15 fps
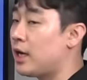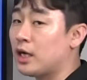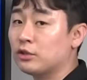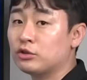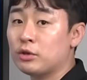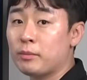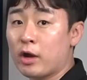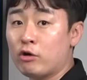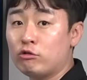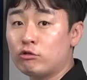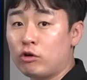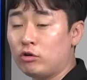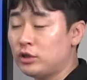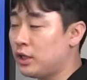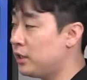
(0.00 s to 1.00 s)
가능성이 매우
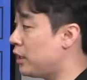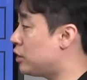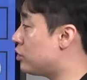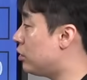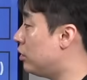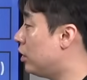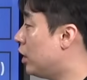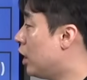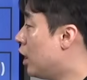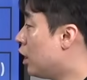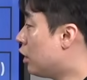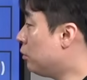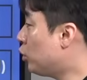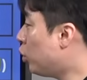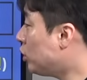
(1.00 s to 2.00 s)
커지게 되죠.
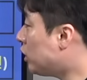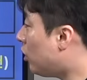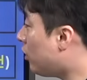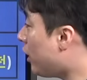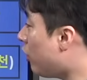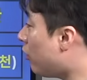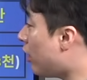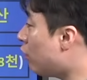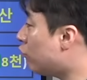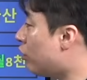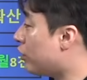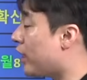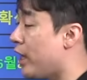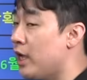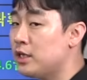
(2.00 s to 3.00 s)
그럼 토지거래
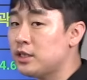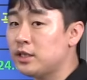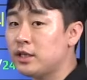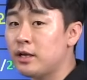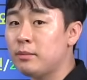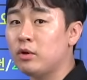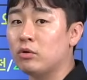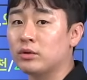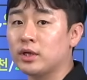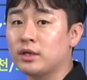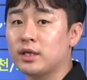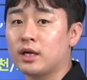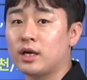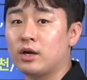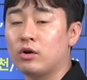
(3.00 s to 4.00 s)
허가구역이 해제되면 어떻게
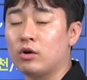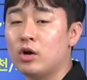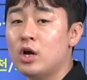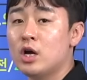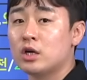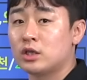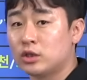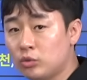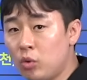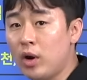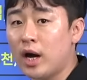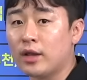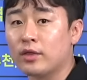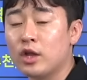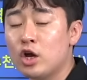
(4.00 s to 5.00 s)
될까요?
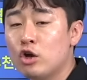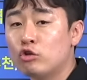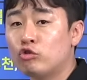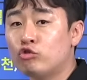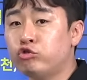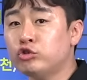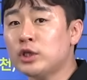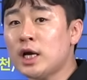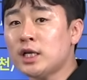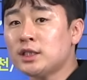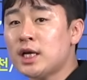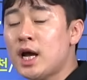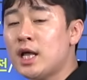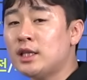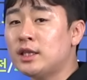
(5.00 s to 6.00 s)
그동안
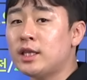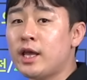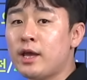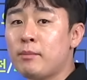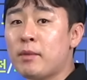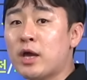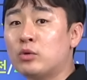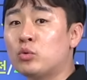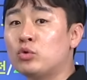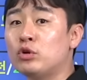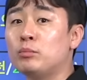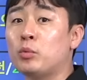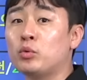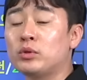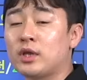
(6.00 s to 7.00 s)
투자자한테
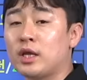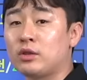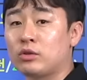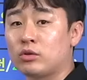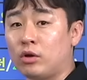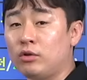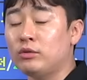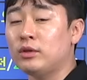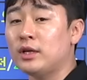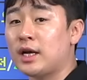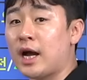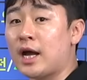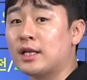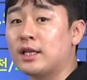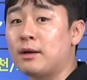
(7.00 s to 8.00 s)
매도를 못했던
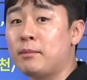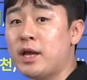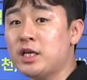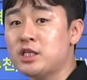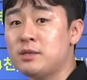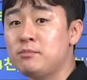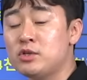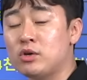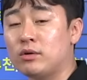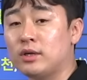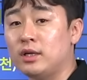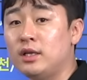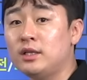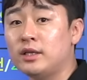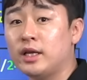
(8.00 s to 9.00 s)
강남
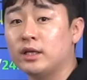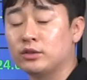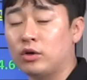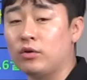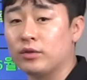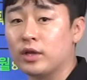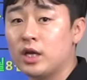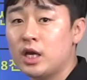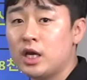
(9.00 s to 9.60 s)
핵심적 일대에선